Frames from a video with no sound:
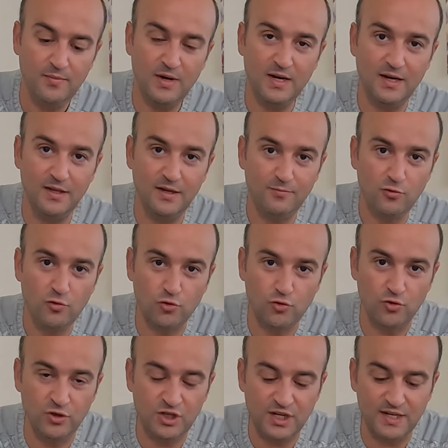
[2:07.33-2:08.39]
Bakalım
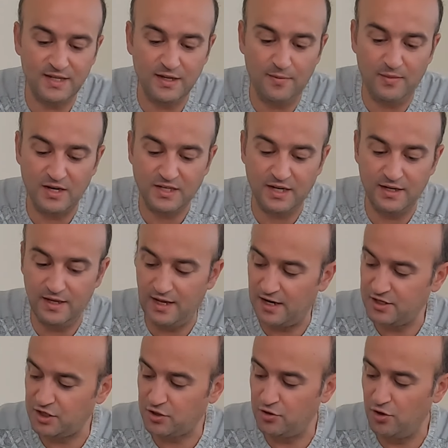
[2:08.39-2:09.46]
kutunun içerisinden başka
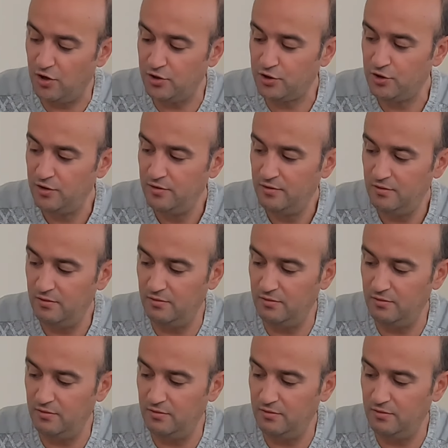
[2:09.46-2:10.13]
neler çıkıyor.